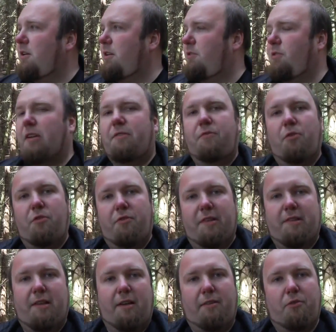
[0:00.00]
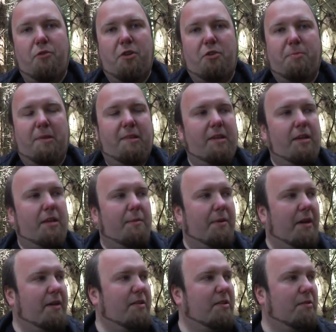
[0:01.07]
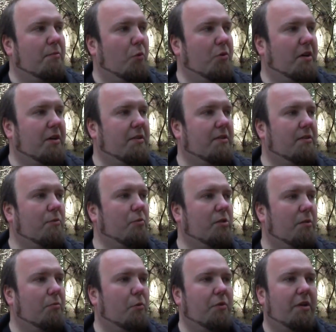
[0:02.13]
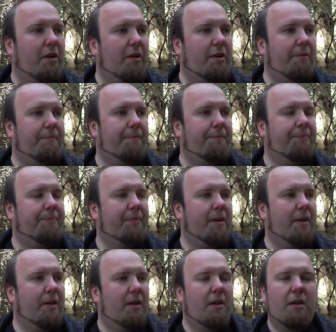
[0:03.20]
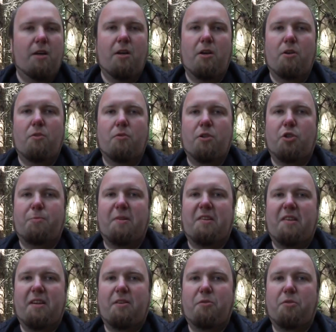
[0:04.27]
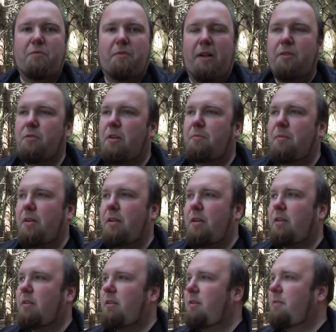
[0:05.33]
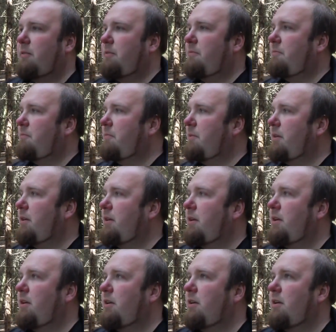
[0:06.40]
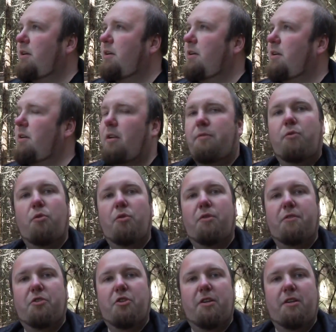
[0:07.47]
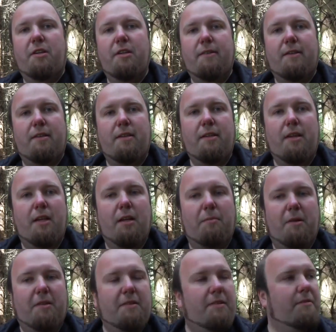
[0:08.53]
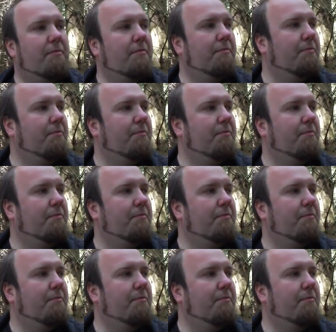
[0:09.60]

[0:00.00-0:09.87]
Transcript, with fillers: ich wollte fast sagen Sonntagsspaziergang, aber nein, es ist Montag, es ist Ostermontag. Und ich spaziere durch den Wald und habe mir gedacht, die Vögel zwitschern, hier ist ein idealer Platz.